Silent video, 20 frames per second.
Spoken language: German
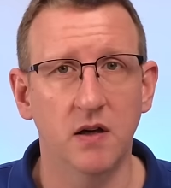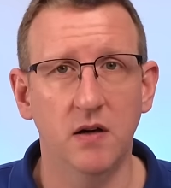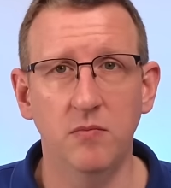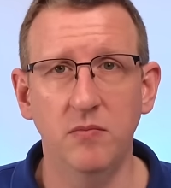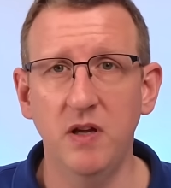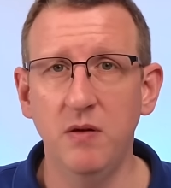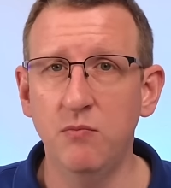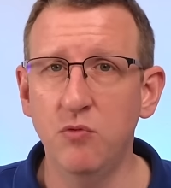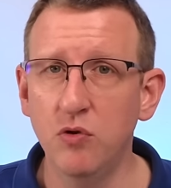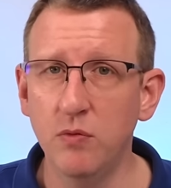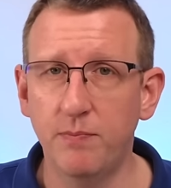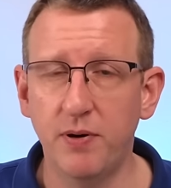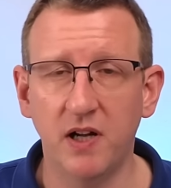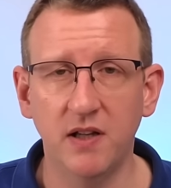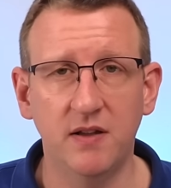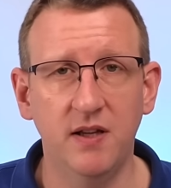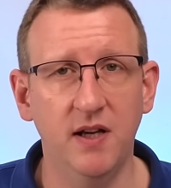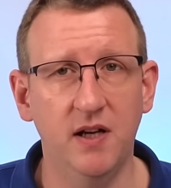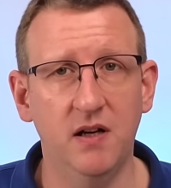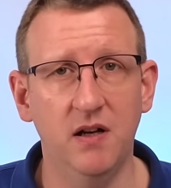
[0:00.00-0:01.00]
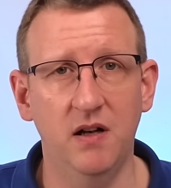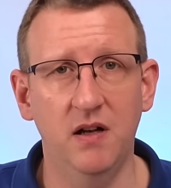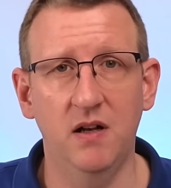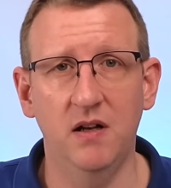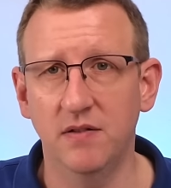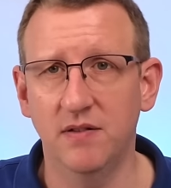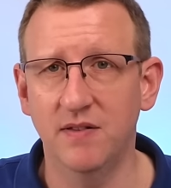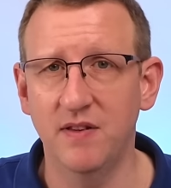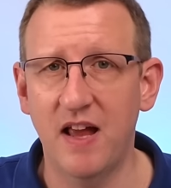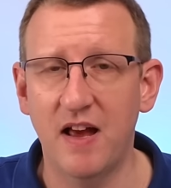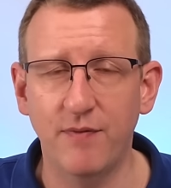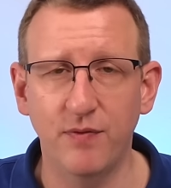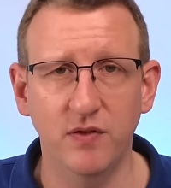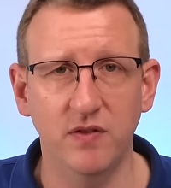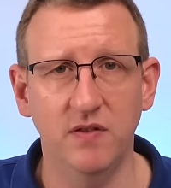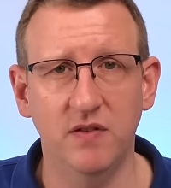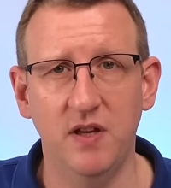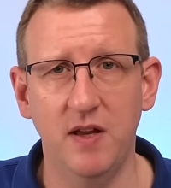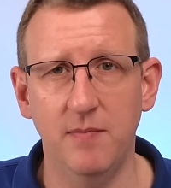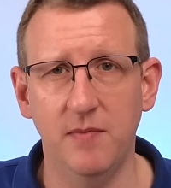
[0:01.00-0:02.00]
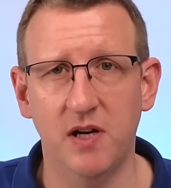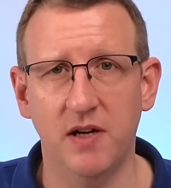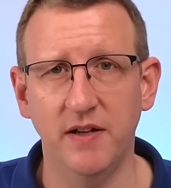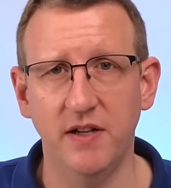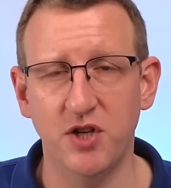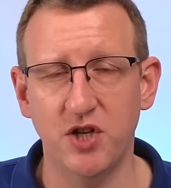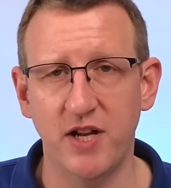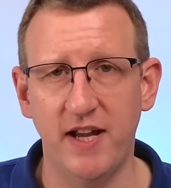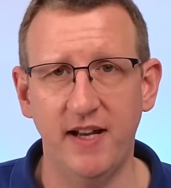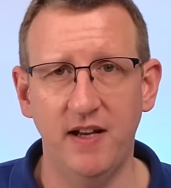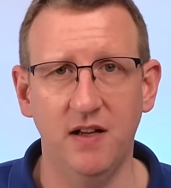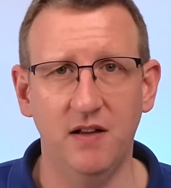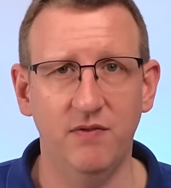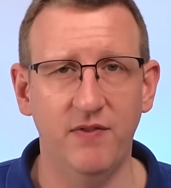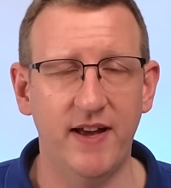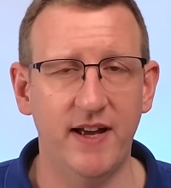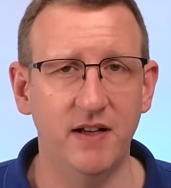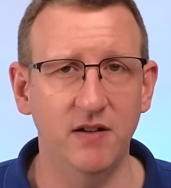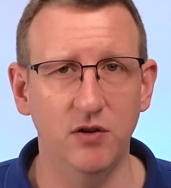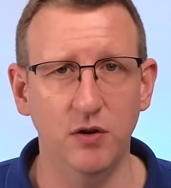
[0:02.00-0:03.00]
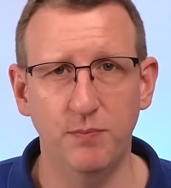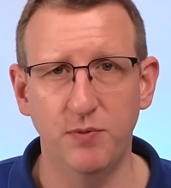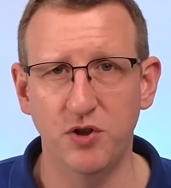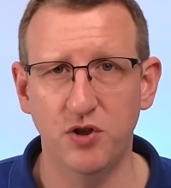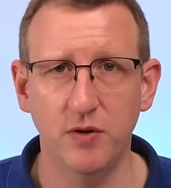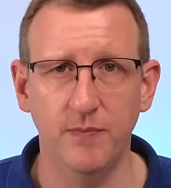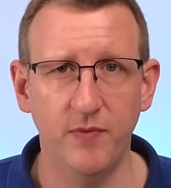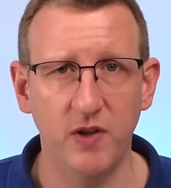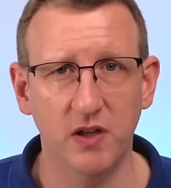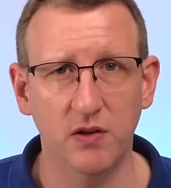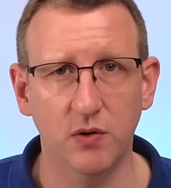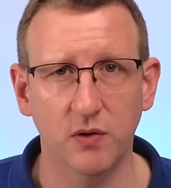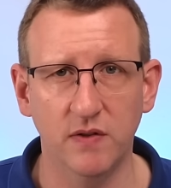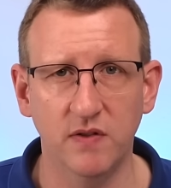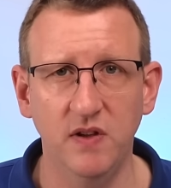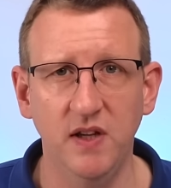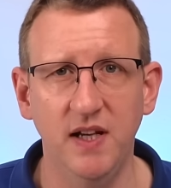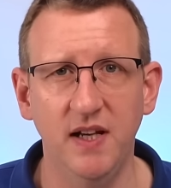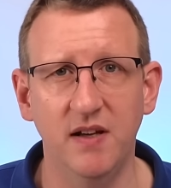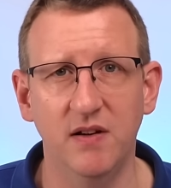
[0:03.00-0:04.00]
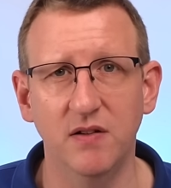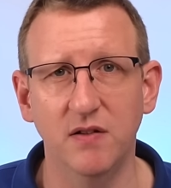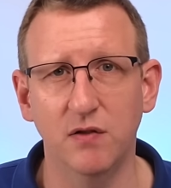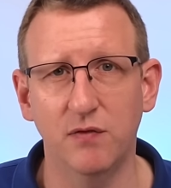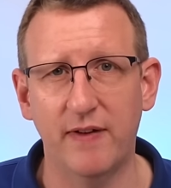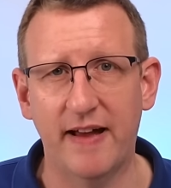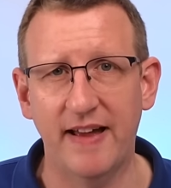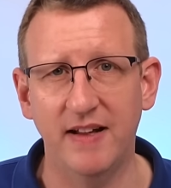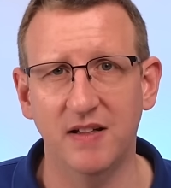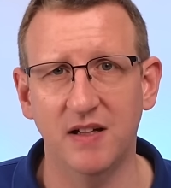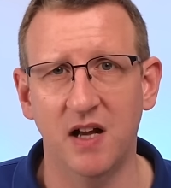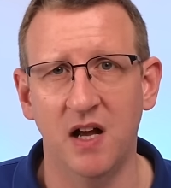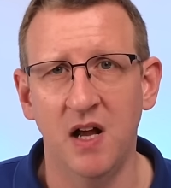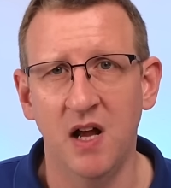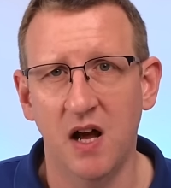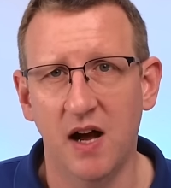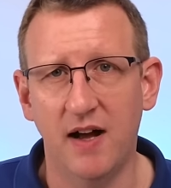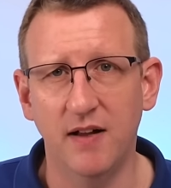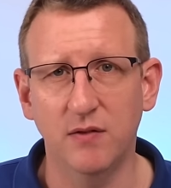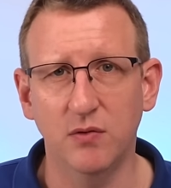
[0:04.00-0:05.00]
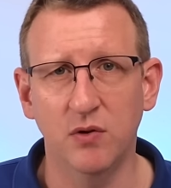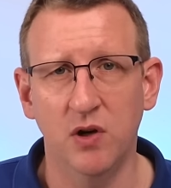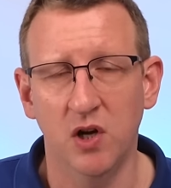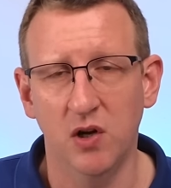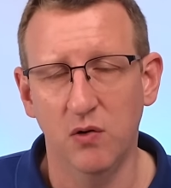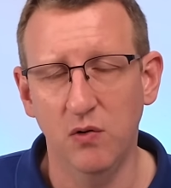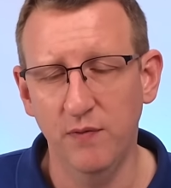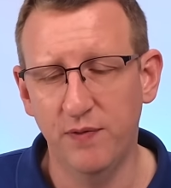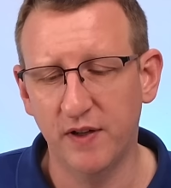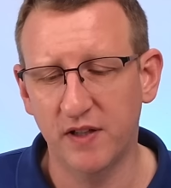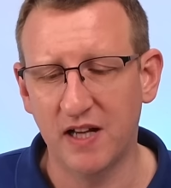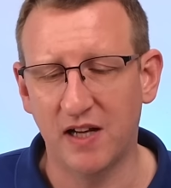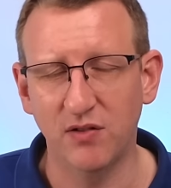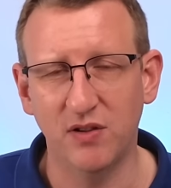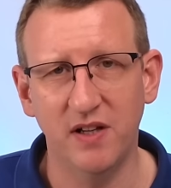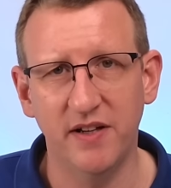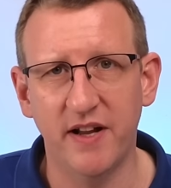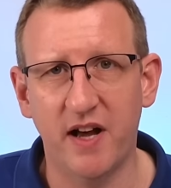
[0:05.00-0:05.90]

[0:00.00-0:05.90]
ähm, Immunpartikel, das Nervensystem kann geschädigt werden durch bestimmte Toxine und so weiter. Also unverdaute